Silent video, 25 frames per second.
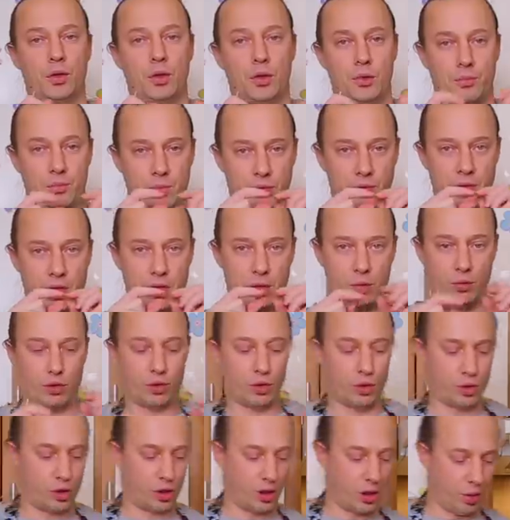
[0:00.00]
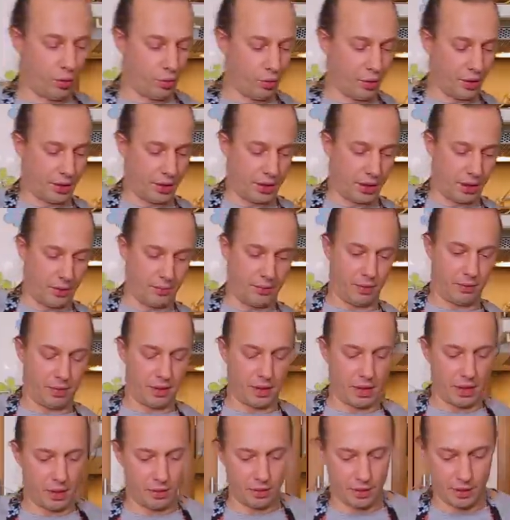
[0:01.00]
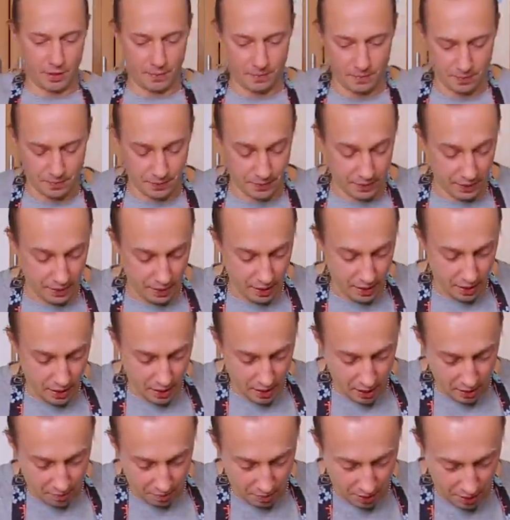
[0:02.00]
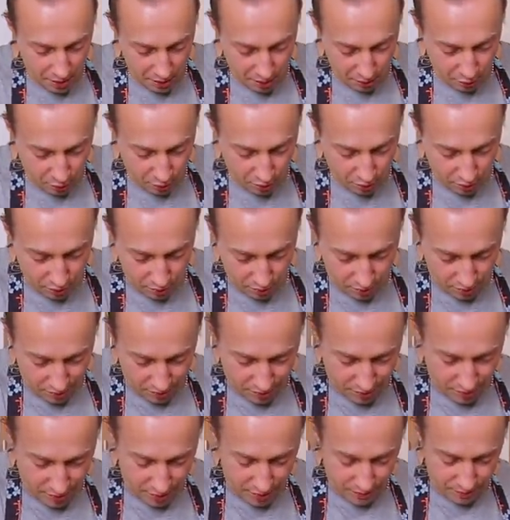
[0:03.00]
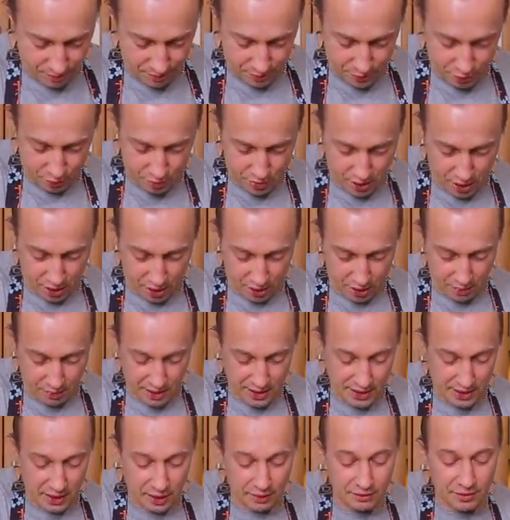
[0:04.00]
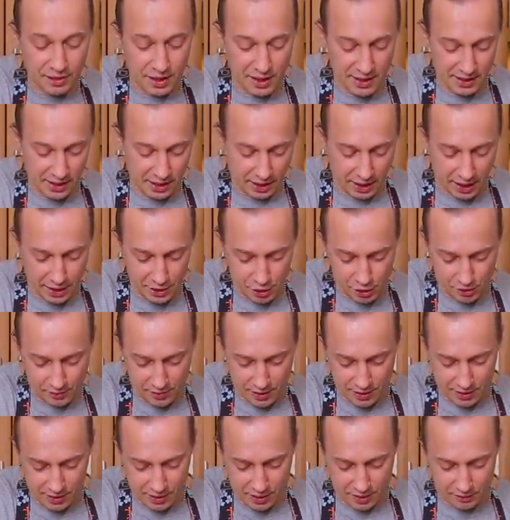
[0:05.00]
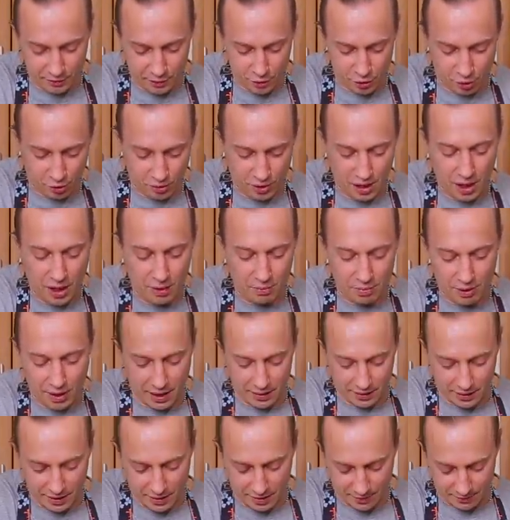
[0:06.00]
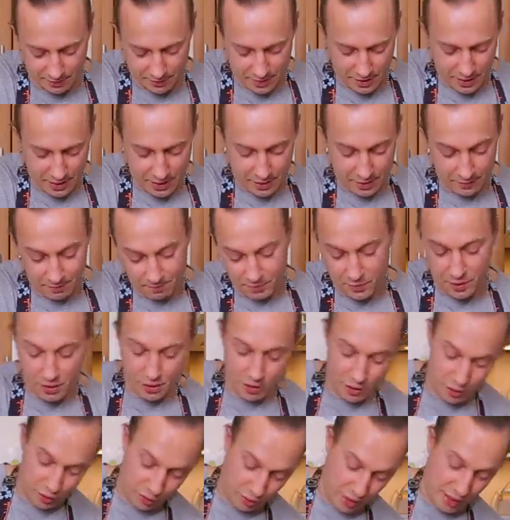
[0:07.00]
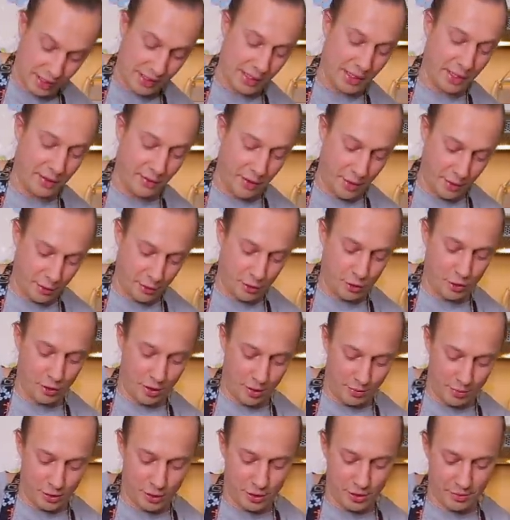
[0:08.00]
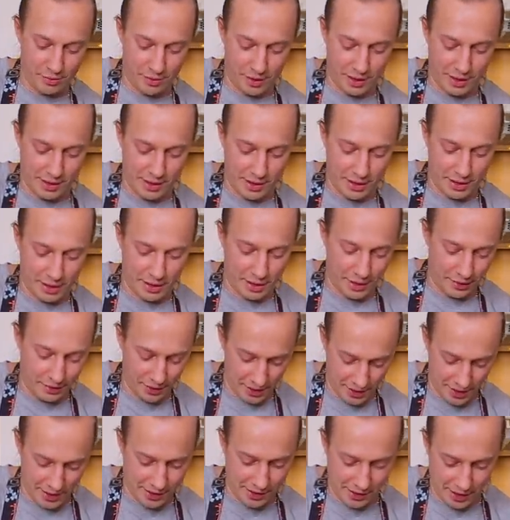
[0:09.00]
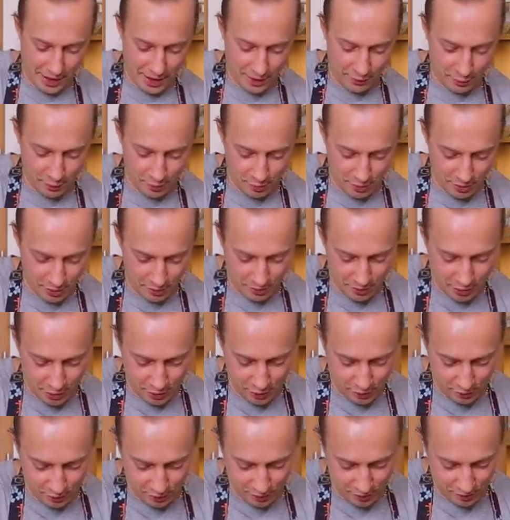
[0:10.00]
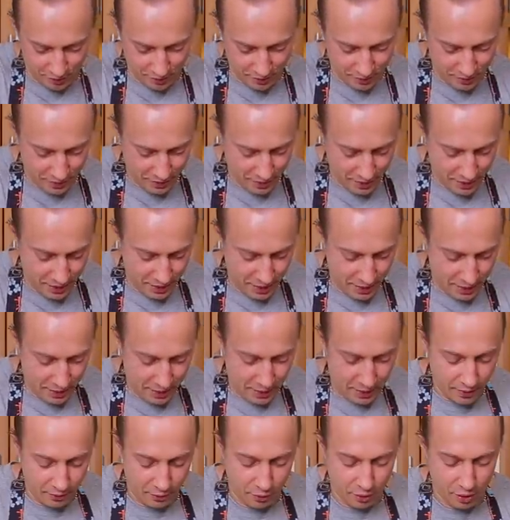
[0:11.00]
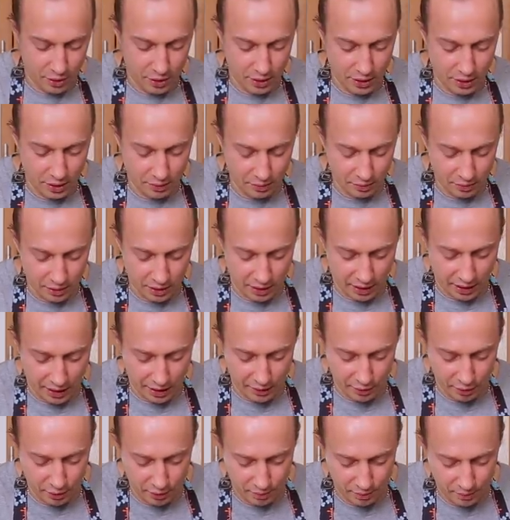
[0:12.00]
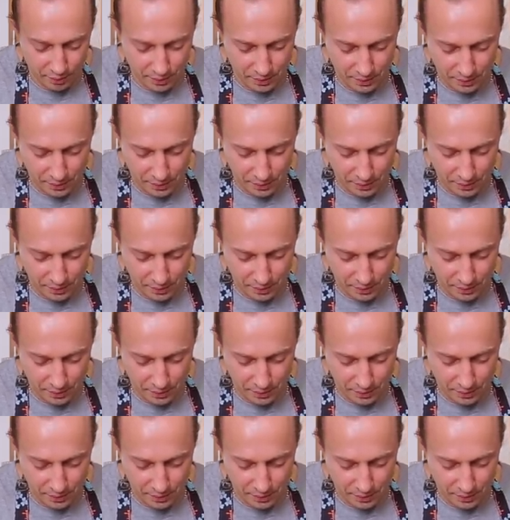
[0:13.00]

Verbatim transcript: то бывает кусочки курицы там попадаются. Поэтому у меня, когда масло в ней заканчивается, я, вычер... я обратно э, сюда заливаю еще обычного растительного и настаиваю, перемешиваю. Вот, это вот такая вот